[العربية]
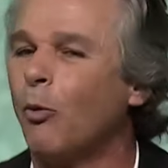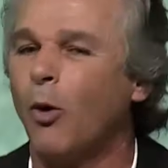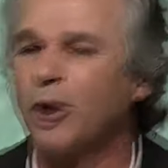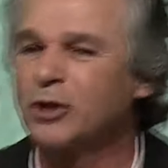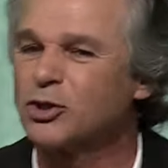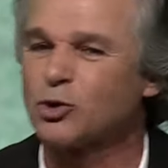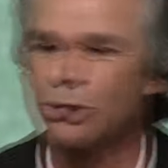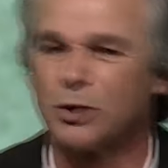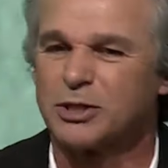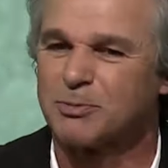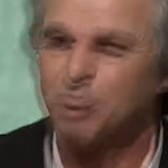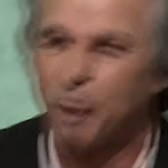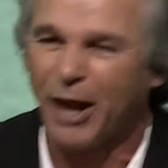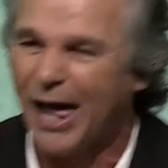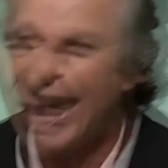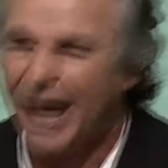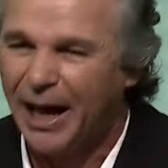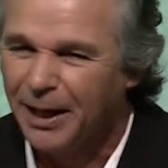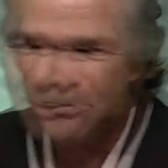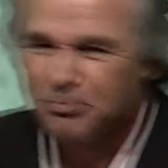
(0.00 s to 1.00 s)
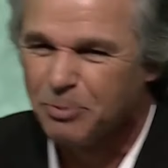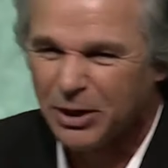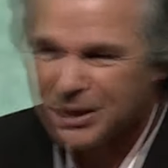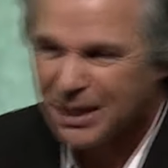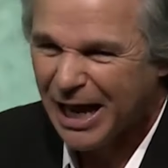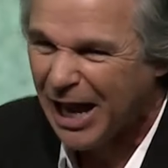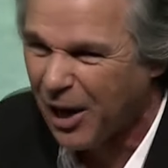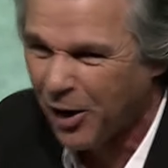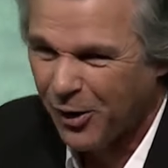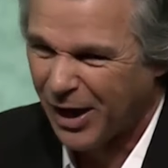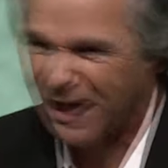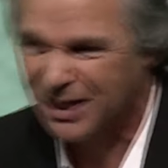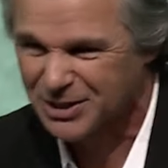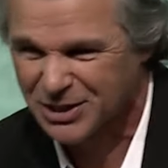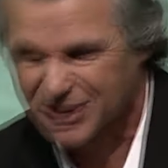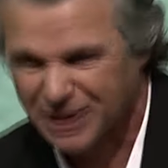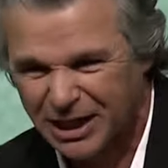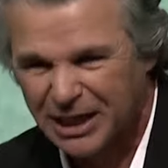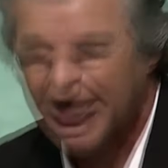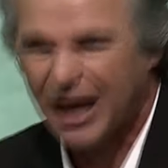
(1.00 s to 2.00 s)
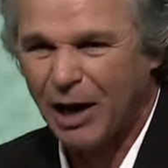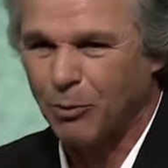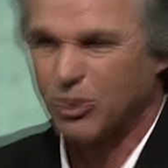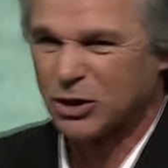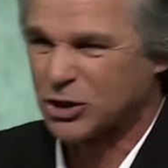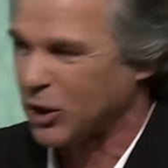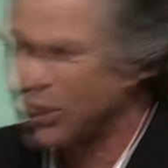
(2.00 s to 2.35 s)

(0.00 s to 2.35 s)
مرة في حياته كنت أعمى